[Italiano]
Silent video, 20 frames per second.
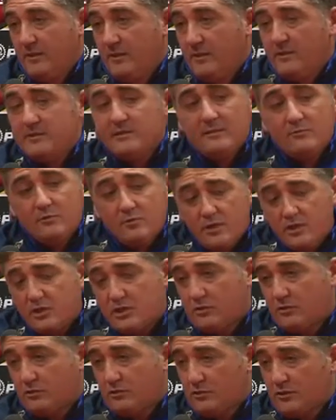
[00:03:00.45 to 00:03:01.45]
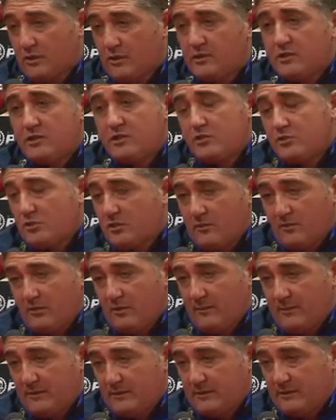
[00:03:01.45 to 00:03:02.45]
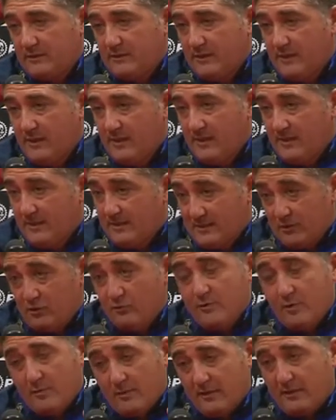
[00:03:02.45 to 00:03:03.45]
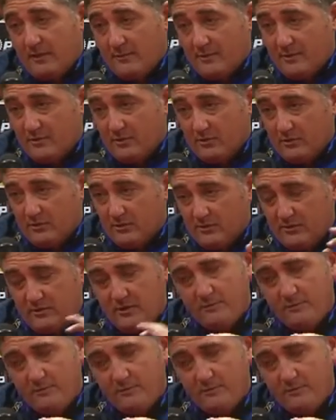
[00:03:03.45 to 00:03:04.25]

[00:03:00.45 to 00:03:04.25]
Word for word: Stiamo 10 contro 10 e ci giochiamo la partita. Se dobbiamo parlare di episodi, di